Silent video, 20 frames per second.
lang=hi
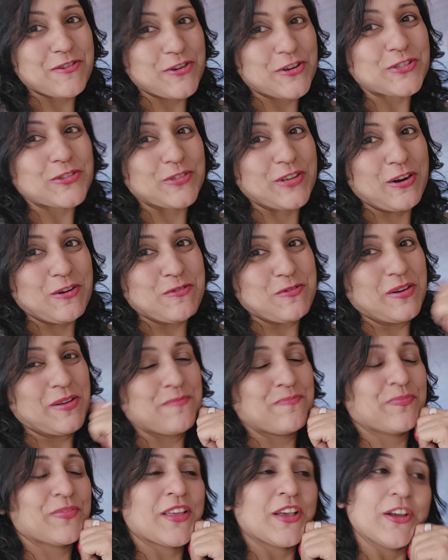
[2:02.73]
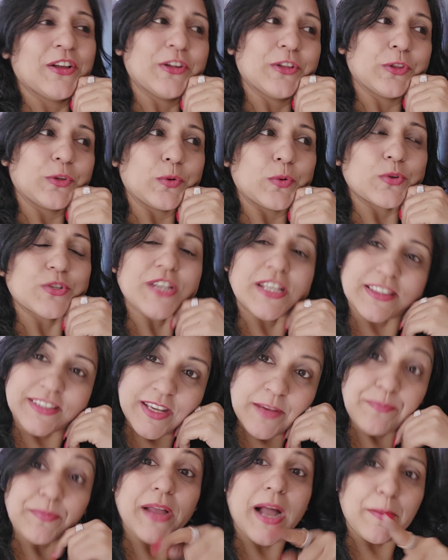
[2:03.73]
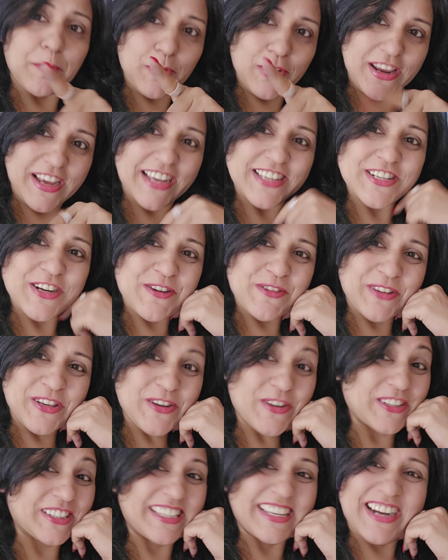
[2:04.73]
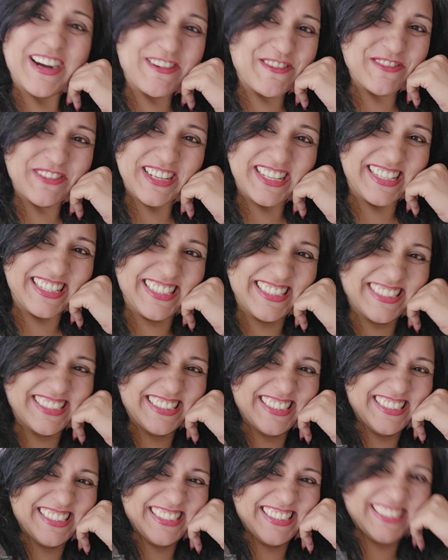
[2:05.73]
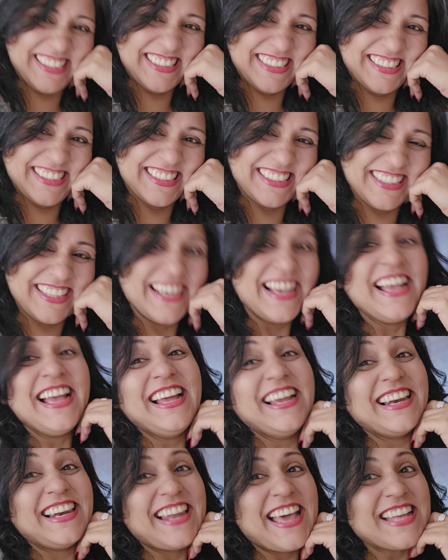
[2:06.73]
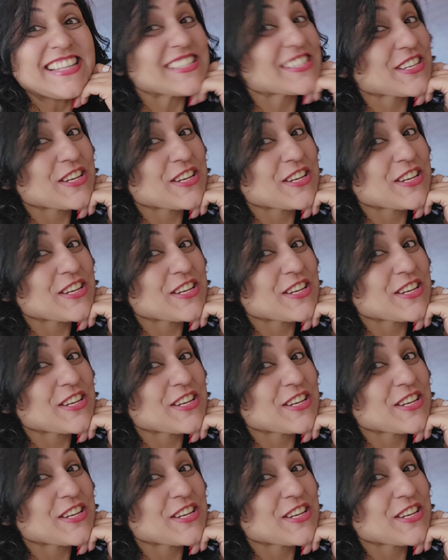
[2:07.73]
है और सुना हुआ है तो चलते हैं आपको लेके जाऊंगी और दिखाऊंगी लेट्स